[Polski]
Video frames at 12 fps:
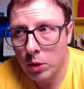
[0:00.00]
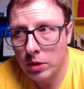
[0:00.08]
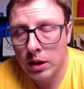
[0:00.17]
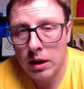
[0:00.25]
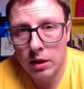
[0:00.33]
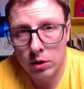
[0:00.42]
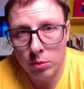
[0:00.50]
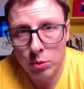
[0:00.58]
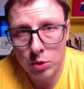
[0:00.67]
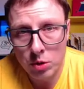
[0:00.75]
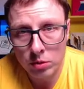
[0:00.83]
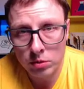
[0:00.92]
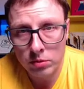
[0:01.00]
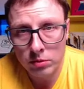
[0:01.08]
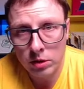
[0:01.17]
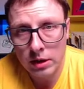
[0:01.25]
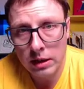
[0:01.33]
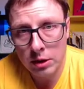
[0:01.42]
model atomu sodu,
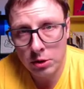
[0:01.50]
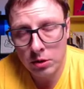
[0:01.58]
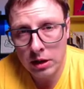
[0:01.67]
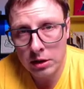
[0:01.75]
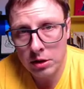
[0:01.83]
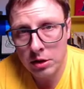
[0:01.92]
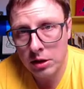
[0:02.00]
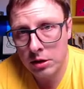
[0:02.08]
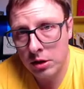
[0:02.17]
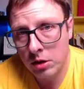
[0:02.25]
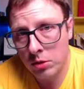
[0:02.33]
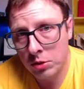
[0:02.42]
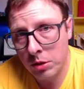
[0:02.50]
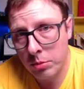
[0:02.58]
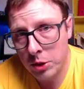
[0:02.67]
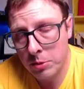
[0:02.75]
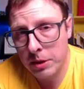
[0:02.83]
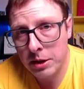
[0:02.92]
to nagle się okaże, że jeżeli on się
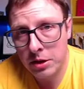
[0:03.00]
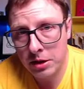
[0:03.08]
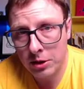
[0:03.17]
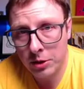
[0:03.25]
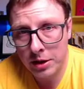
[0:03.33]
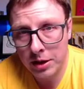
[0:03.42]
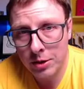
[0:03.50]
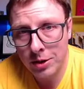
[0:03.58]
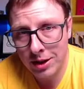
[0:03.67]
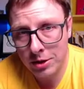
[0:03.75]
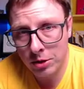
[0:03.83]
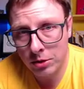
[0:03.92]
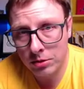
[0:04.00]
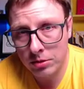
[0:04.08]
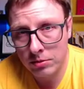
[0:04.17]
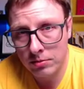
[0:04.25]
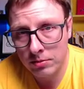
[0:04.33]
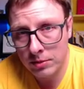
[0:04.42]
pozbędzie tego jednego
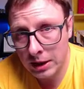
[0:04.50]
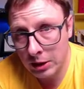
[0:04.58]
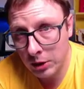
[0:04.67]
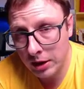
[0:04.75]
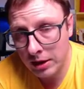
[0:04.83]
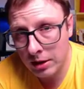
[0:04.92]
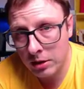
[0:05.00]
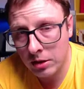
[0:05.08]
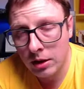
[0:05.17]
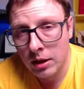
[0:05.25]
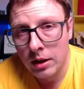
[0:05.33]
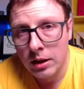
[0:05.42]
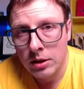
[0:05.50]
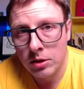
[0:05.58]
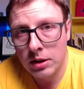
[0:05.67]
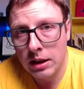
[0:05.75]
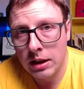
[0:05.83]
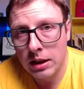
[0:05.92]
elektronu, tego jednego,
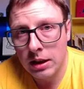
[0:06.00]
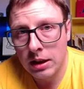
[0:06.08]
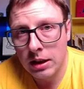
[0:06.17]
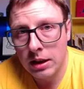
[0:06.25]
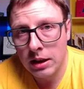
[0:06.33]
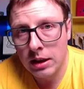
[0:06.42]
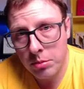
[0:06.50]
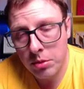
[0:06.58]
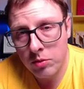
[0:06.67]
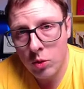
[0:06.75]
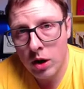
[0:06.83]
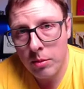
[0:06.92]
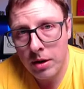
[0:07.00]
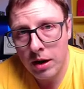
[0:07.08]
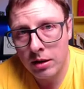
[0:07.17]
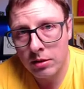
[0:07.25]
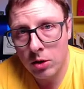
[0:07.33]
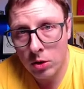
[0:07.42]
to nagle ta wcześniejsza powłoka
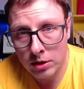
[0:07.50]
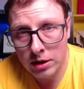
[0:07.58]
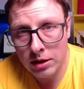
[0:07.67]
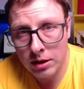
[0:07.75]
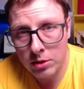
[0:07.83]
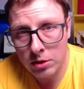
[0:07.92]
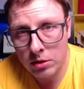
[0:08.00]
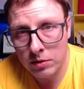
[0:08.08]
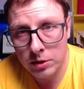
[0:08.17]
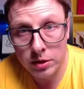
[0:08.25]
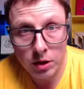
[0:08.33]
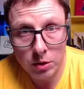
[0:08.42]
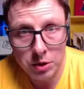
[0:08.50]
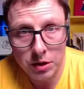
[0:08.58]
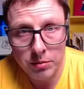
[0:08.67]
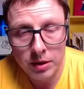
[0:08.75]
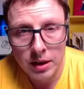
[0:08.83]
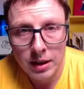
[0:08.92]
ma oktet elektronowy, czyli
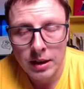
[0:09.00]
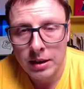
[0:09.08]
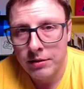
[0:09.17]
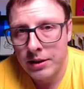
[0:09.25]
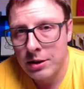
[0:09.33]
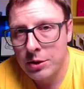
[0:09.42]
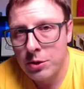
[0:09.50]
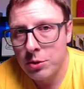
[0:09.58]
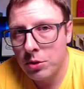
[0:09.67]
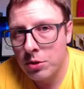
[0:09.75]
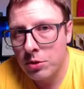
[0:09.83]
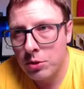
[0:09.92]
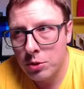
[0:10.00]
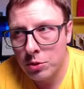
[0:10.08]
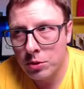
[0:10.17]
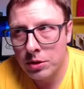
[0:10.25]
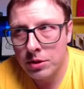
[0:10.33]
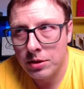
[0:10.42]
8. Więc
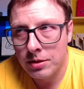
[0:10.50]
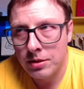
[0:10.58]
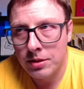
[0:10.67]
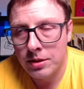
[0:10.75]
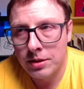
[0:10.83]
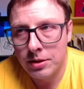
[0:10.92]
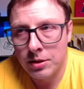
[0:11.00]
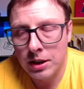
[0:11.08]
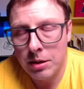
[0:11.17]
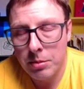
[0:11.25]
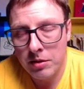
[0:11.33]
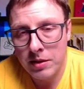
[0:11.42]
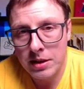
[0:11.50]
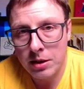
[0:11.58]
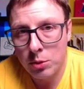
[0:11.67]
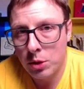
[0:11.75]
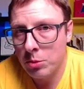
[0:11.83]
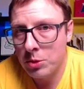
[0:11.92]
sód y, to taki pierwiastek,
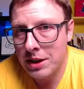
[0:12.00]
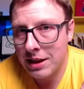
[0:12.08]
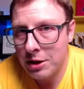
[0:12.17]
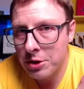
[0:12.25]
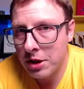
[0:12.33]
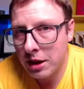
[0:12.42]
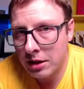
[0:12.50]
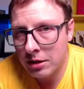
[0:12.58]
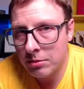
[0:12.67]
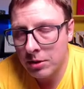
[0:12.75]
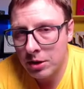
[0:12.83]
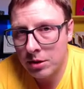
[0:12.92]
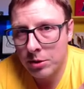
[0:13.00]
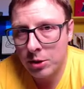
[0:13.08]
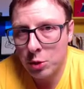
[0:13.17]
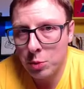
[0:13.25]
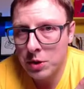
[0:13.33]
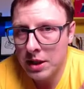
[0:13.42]
któremu zależy na tym, żeby
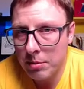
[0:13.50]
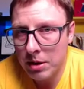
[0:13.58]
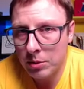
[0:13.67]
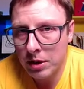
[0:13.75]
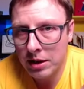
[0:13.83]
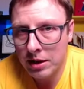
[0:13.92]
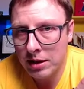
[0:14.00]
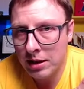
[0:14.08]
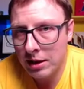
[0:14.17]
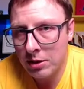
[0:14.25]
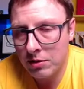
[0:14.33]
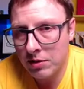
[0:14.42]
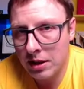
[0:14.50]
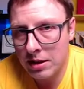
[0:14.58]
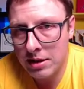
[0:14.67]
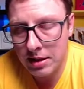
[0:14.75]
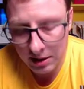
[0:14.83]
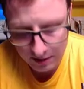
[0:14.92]
ktoś mu zabrał ten jeden elektron
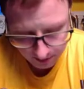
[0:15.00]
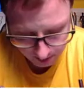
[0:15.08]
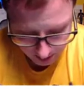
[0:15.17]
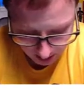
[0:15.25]
walencyjny.